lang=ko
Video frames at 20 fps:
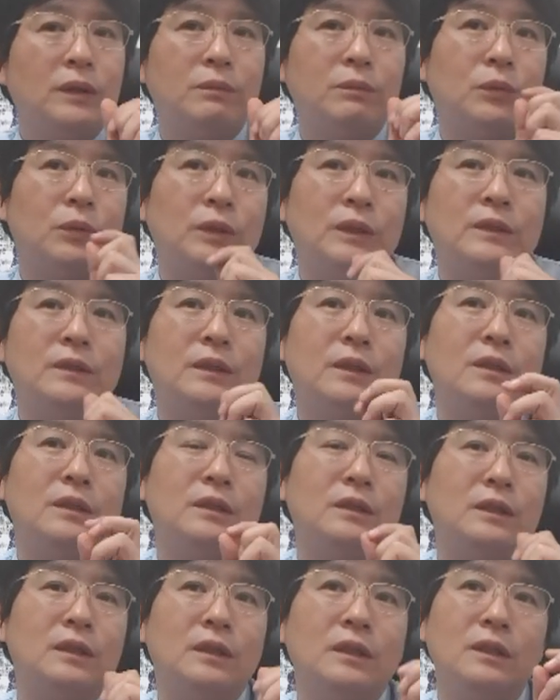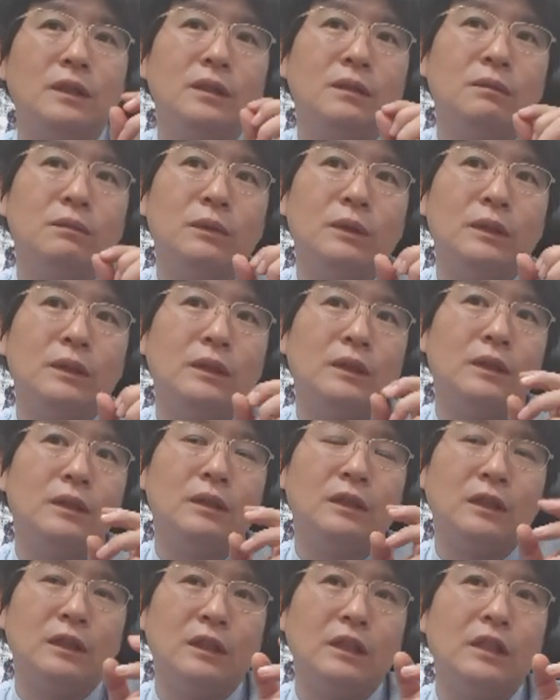뭐 이 센티미터,
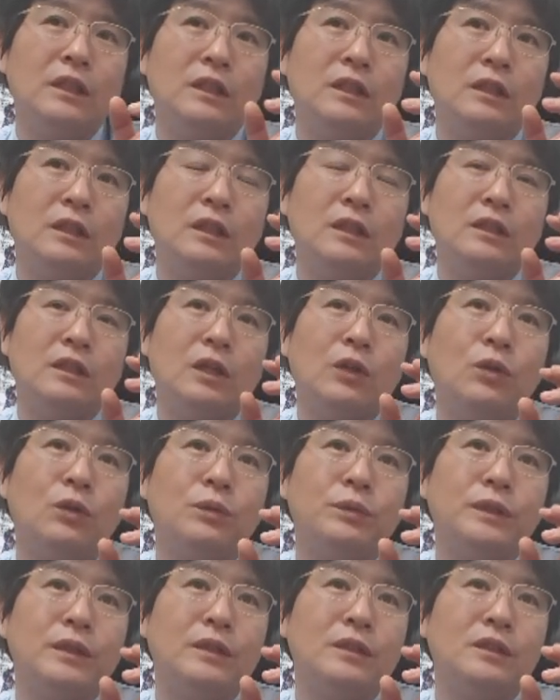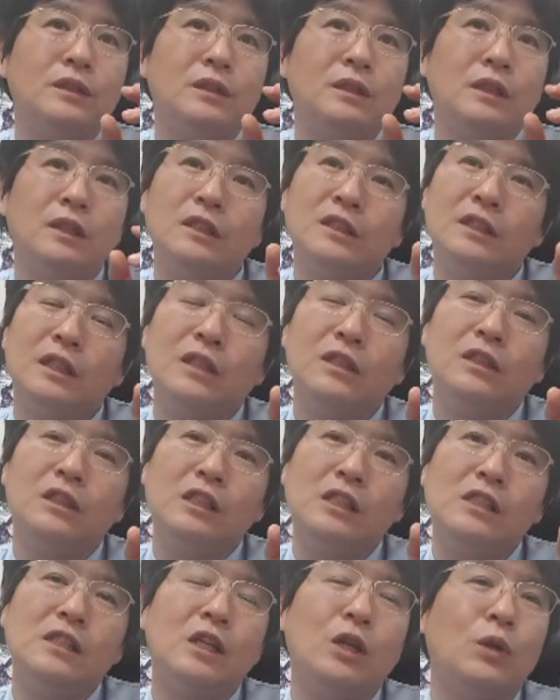이 제곱 센티미터,
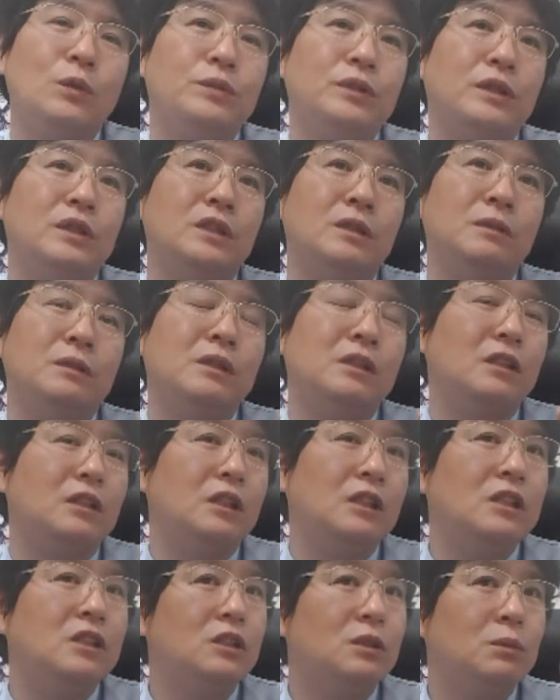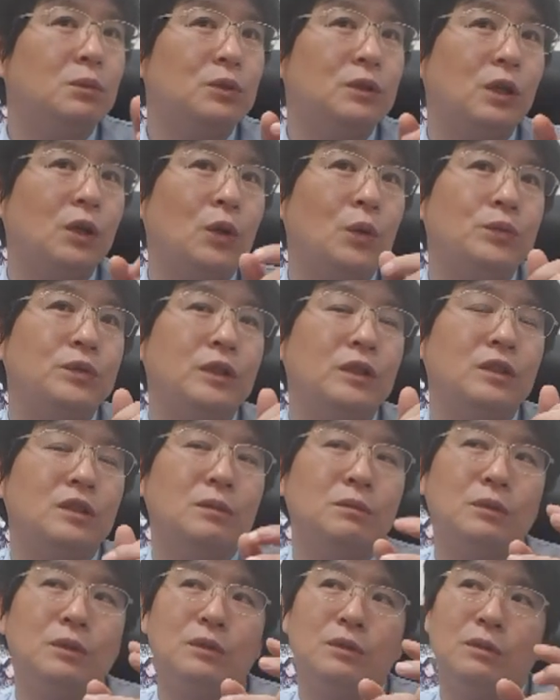일 제곱 센티미터, 일 제곱 센티미터, 일 점 오 제곱
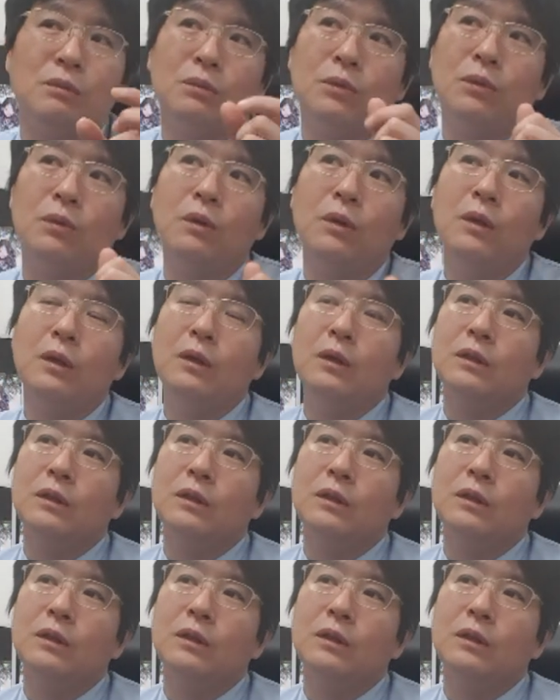센티미터 뭐